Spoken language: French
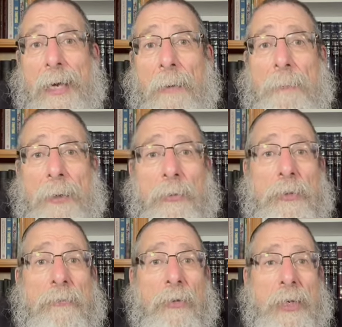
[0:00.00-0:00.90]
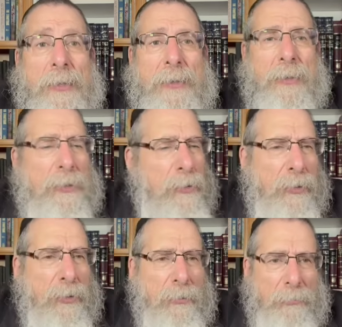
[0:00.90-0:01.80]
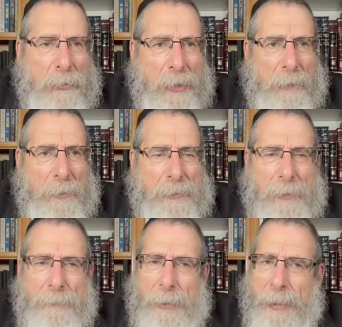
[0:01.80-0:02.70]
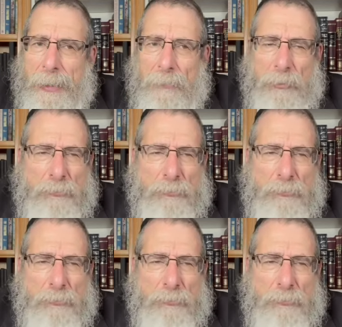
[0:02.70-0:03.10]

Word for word: à peine qu'on te voit la dit, Non, non, non, monsieur le rabbin, c'est pas rien à voir.